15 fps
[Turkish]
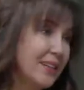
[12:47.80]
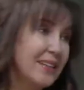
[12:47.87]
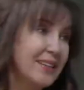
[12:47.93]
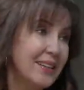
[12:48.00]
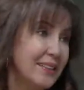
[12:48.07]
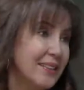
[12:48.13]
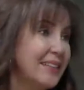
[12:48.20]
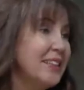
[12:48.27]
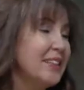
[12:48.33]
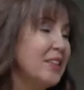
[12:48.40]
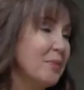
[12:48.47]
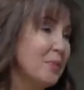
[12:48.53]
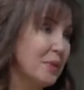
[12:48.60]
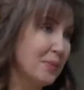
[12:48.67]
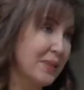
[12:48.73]
aynı anda
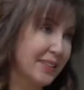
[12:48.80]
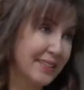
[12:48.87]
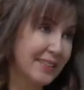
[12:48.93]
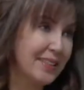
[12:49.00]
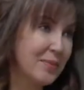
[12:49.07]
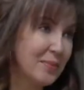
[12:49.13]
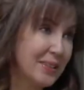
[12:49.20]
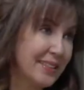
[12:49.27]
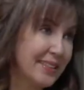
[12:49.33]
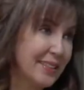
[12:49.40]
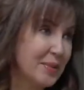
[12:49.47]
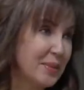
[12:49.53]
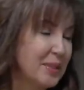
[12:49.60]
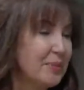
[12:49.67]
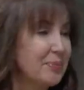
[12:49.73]
yenilmemeli değil mi
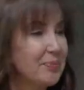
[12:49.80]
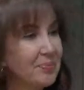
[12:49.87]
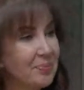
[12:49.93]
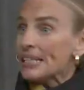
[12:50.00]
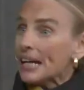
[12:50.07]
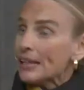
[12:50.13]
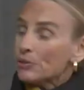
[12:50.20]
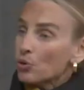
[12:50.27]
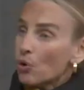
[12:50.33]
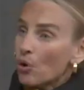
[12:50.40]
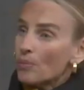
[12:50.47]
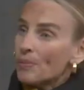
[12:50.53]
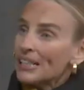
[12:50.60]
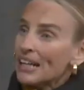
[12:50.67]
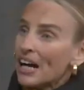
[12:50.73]
Didem Hanım? Tabii yani
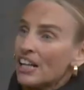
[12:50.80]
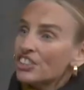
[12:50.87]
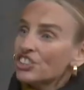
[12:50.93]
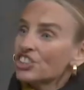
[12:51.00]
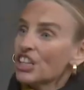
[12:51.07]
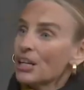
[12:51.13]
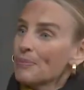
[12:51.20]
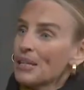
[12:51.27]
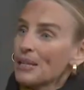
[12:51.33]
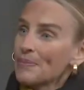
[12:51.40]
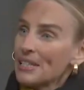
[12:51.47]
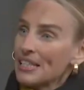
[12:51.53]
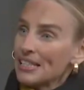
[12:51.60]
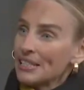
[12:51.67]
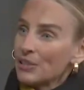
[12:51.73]
normal akşam
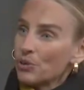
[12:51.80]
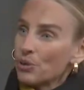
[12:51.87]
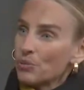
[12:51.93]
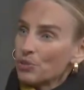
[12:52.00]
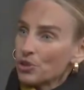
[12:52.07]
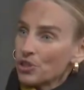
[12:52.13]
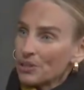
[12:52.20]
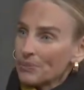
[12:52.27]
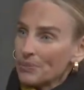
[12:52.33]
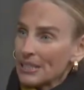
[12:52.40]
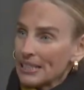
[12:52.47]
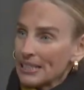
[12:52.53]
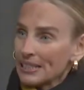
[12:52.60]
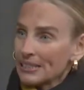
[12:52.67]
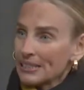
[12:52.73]
yemeği yiyormuş
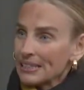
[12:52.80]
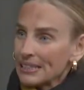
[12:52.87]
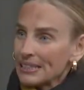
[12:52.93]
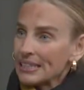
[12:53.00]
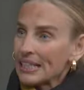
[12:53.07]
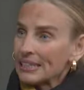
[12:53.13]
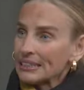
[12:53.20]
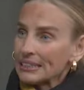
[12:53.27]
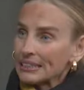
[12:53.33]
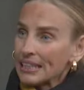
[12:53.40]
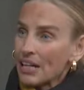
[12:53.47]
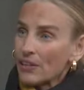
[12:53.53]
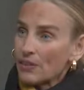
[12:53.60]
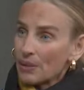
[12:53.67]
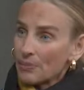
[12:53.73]
gibi insanların hı
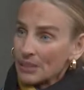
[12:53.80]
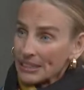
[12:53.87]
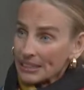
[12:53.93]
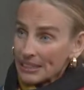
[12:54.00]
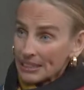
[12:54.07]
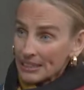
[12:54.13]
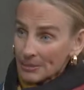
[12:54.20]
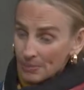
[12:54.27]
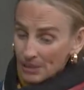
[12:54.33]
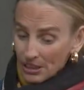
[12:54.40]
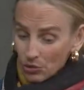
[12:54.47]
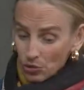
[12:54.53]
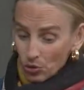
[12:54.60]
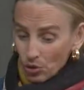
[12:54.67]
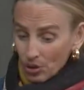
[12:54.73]
davranmaları gerekir. Bir
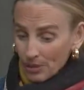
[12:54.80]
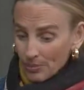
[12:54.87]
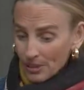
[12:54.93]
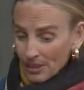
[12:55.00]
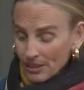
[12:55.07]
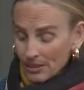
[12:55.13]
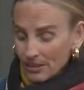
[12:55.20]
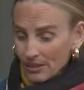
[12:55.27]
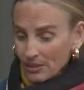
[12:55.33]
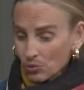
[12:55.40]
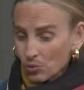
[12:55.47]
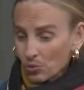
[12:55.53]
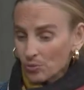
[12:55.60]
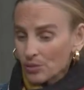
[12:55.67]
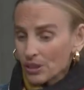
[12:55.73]
de şöyle bir e,
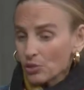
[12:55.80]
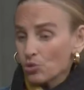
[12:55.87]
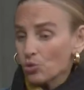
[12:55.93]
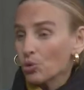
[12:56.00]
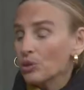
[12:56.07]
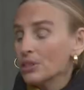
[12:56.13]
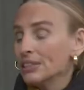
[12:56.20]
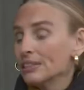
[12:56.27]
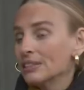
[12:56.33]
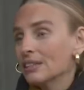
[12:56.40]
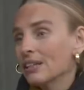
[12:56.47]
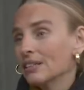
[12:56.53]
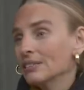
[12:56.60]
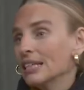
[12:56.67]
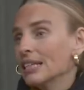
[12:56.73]
durumdayız. Çoğu
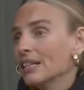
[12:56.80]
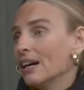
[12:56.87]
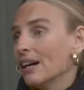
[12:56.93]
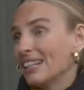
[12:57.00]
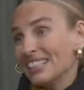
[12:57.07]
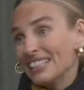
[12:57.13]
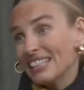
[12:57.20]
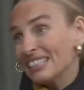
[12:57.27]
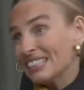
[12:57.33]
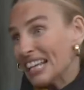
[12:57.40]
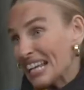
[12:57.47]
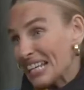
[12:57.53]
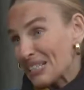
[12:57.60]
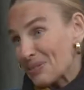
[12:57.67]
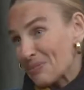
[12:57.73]
insan harekette
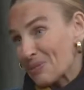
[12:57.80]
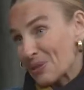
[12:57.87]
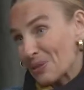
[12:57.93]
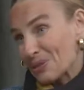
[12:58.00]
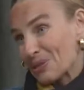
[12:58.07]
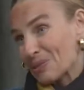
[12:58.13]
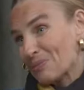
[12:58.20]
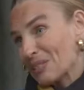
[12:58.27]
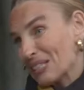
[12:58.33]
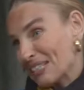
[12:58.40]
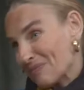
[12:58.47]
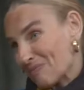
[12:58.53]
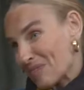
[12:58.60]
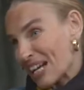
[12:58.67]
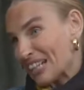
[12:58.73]
etmiyor. Şimdi
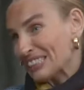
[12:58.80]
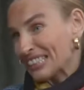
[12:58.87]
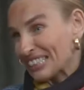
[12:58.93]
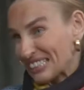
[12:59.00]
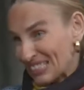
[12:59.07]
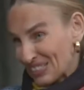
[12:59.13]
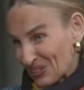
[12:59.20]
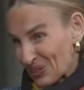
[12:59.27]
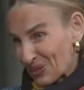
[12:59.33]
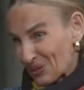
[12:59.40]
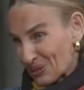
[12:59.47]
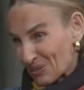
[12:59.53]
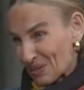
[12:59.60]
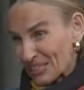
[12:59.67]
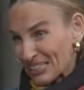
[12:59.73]
gerçekleri de
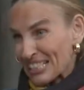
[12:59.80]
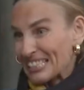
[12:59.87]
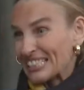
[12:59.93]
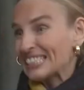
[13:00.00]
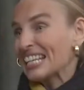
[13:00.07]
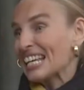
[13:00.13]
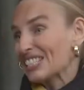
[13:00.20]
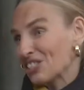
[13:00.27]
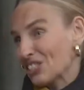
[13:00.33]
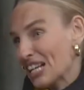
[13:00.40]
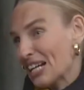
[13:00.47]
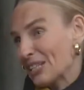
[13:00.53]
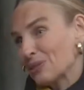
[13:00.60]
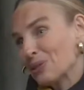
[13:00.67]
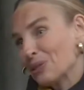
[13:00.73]
konuşmak Tabii. gerekir.
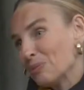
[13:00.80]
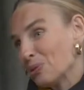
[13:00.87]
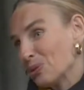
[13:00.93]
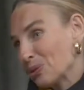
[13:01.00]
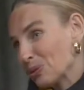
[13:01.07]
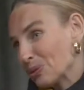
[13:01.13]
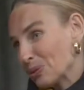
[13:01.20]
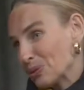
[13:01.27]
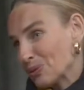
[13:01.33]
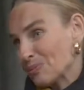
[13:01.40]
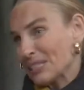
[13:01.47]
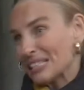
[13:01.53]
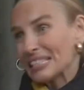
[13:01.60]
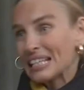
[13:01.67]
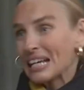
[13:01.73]
Gençler de öyle bütün gün
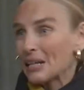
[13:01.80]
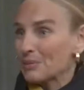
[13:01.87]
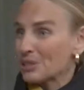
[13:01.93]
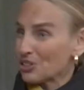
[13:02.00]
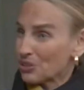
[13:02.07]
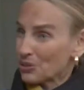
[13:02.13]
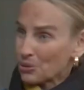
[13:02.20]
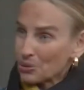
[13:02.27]
bilgisayar başında